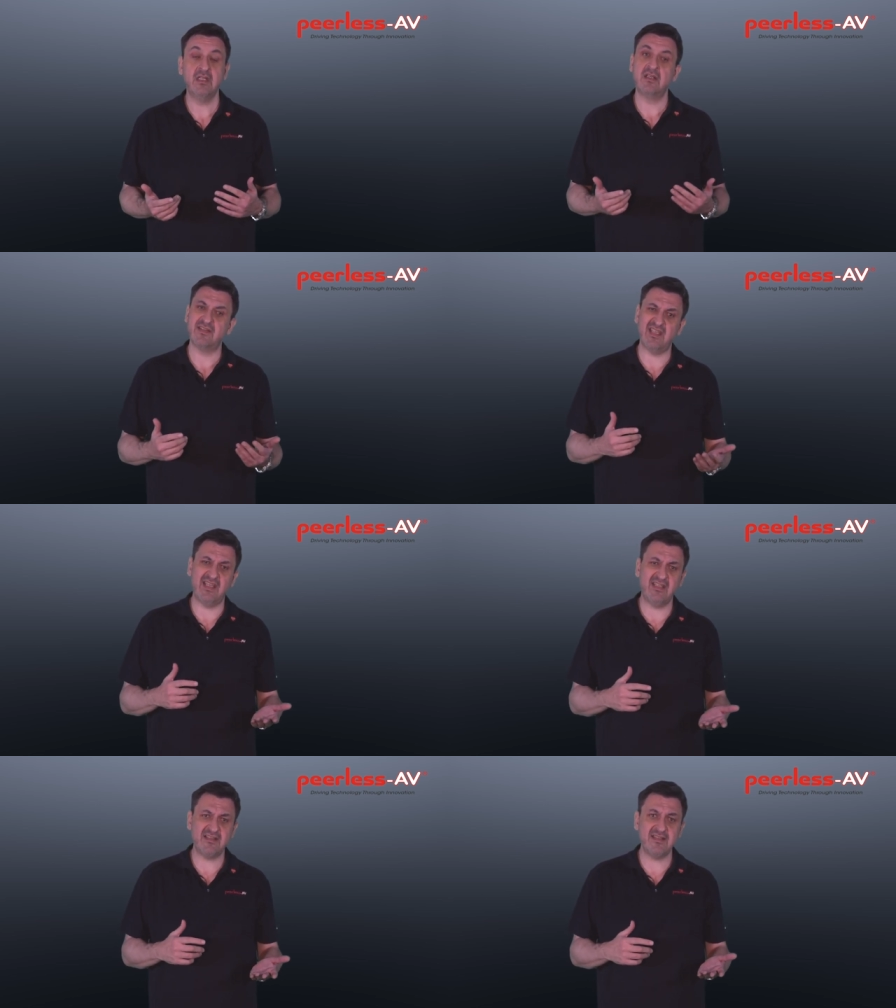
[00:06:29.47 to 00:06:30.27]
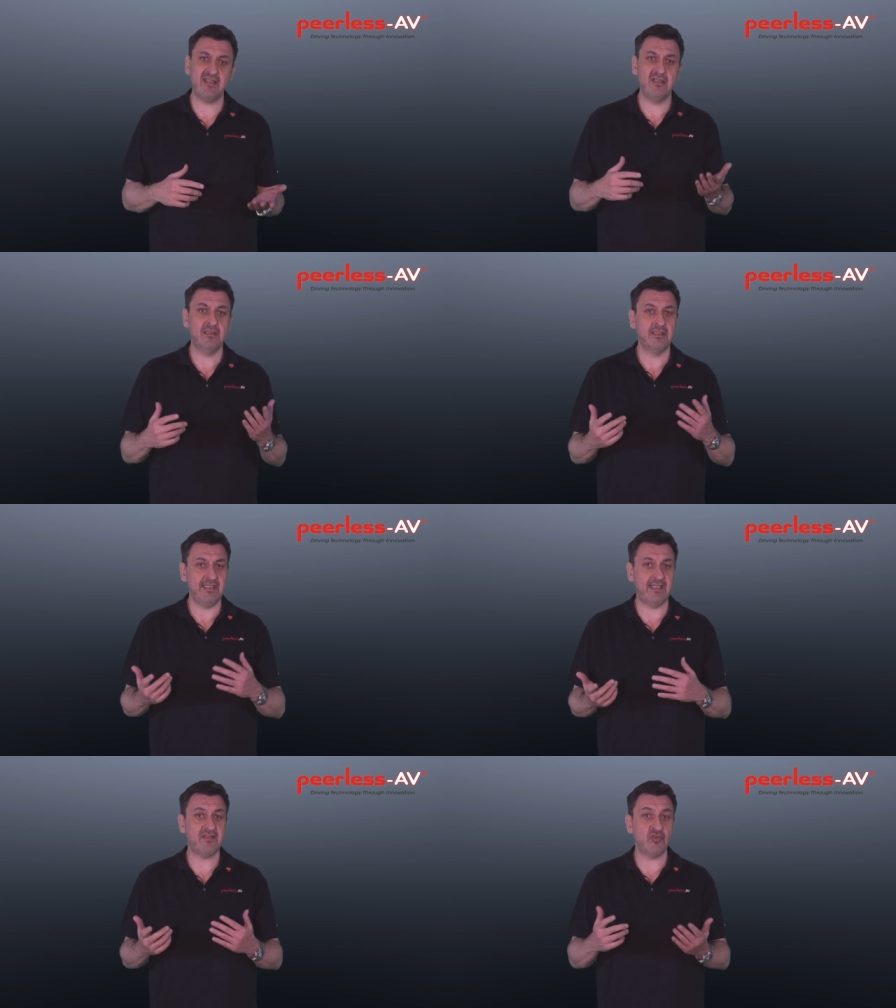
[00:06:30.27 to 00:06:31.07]
Sie erinnern sich,
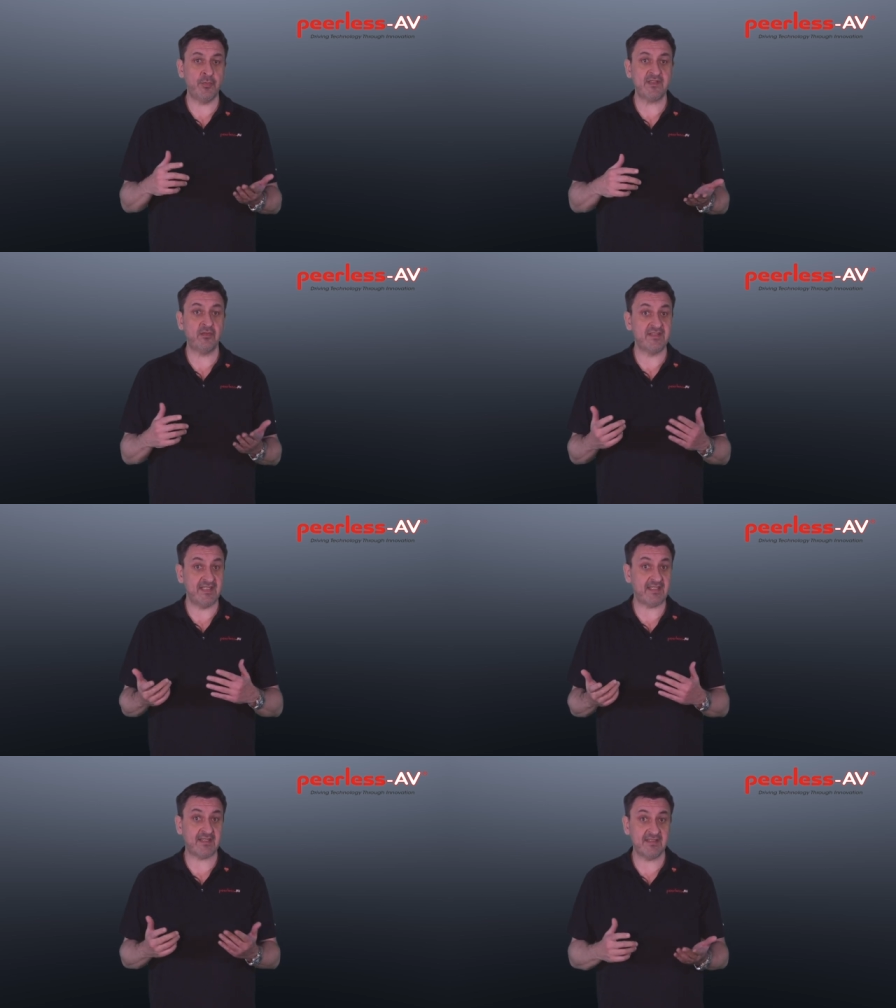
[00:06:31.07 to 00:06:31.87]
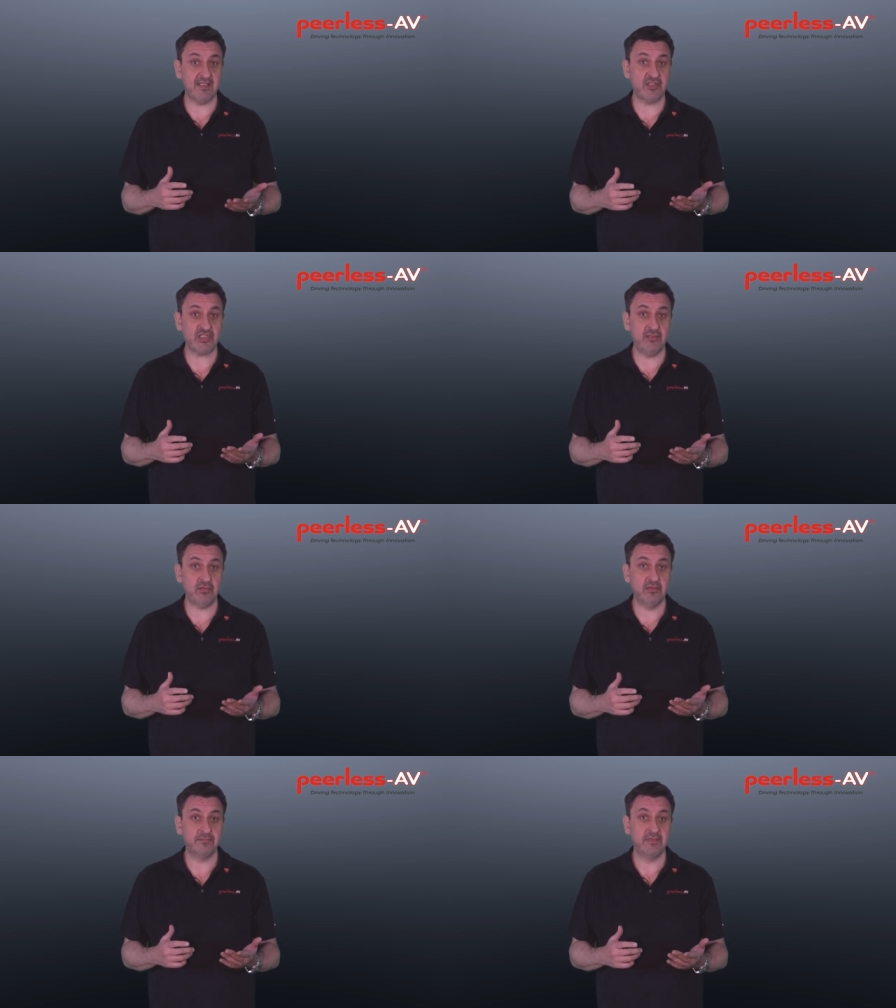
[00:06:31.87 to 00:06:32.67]
X, Y, Z-Achseneinstellung?